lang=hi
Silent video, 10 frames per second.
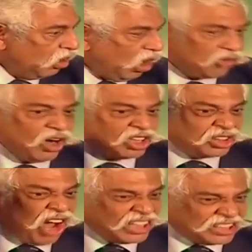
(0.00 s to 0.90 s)
और वो
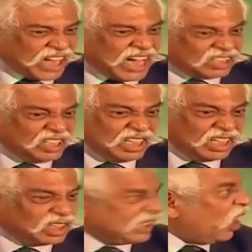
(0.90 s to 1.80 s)
टॉर्चर
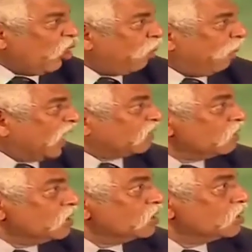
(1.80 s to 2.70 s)
के ऊपर
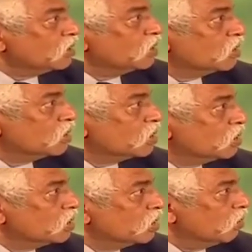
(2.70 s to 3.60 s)

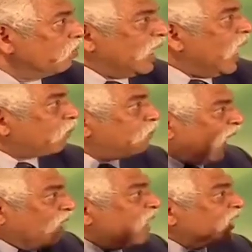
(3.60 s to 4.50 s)
मैंने एक
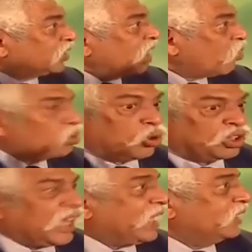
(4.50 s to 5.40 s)
प्राइम मिनिस्टर को
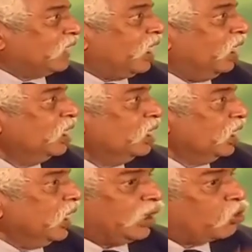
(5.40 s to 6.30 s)
कुत्ते की
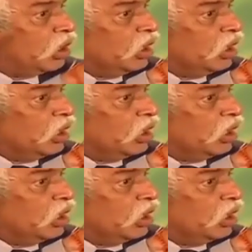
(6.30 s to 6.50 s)
तरह एक